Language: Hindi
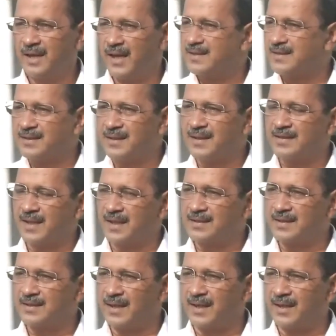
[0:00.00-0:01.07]
ऐसे देश
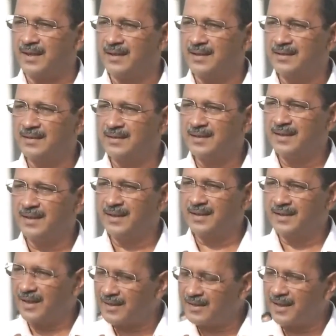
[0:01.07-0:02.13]
कैसे चलेगा
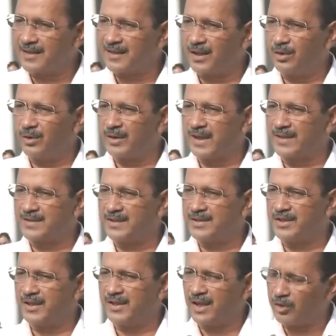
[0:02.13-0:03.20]
डर डर के लोग कैसे
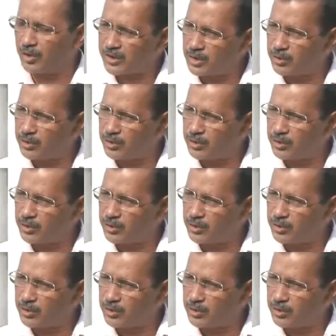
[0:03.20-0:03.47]
जिएंगे और